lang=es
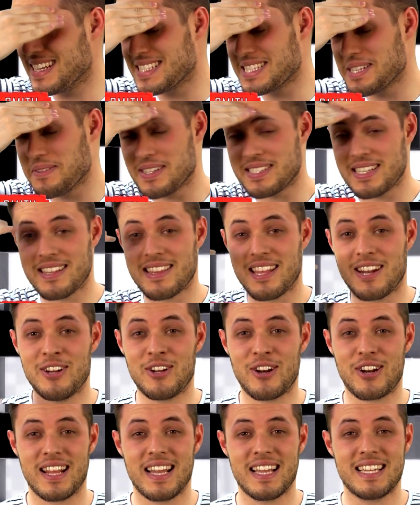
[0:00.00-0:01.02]
Este va a ser de
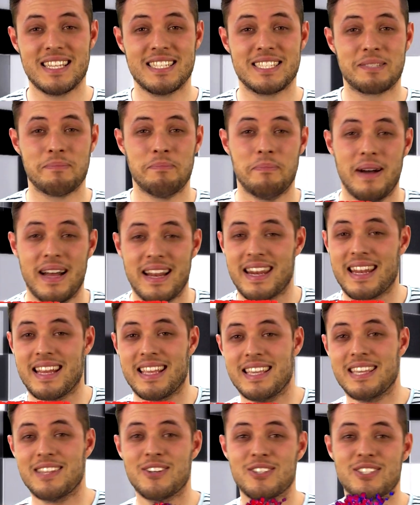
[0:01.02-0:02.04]
los rankings más
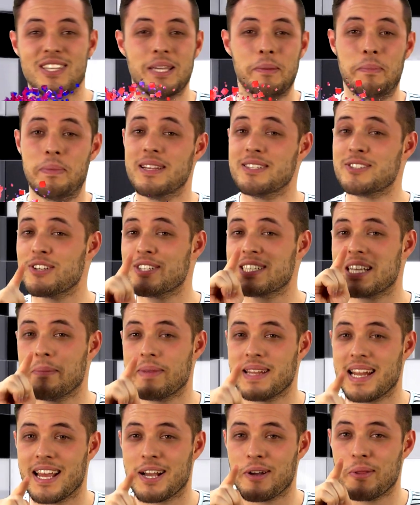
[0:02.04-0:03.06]
reñidos y pienso
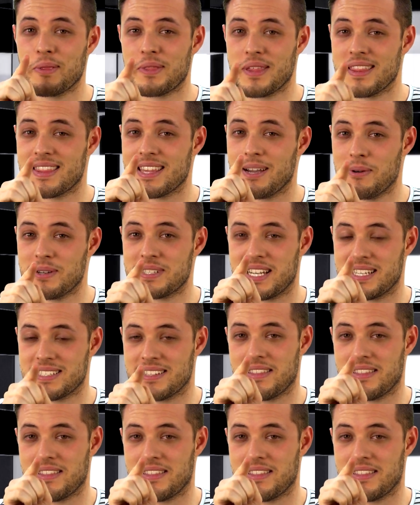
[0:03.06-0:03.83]
examinar a conciencia vuestras